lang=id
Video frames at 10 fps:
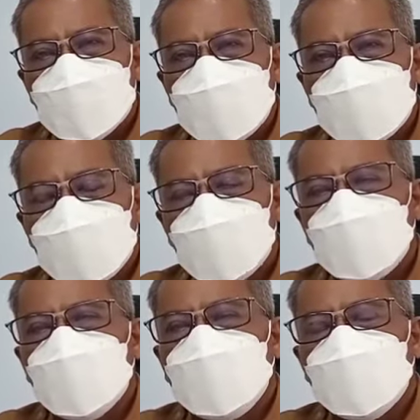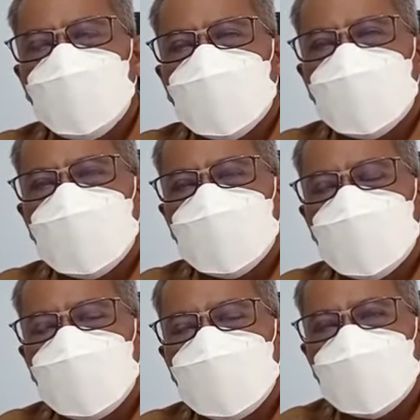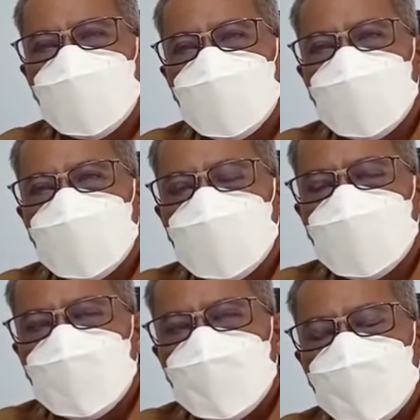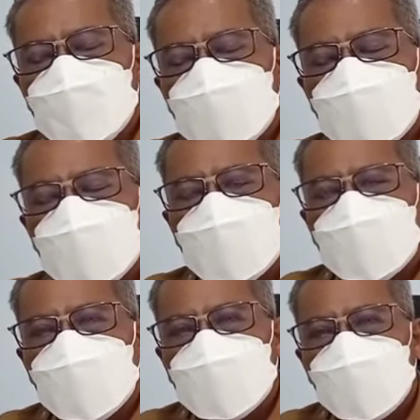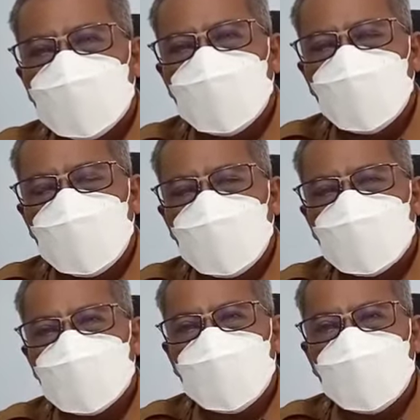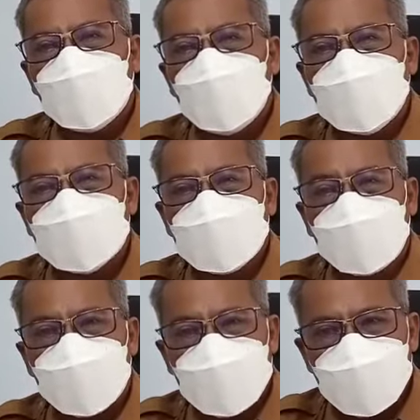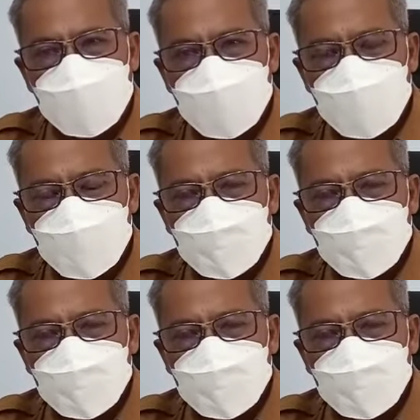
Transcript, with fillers: Satu yang berkaitan dengan e, tata kelola selaku SKPD,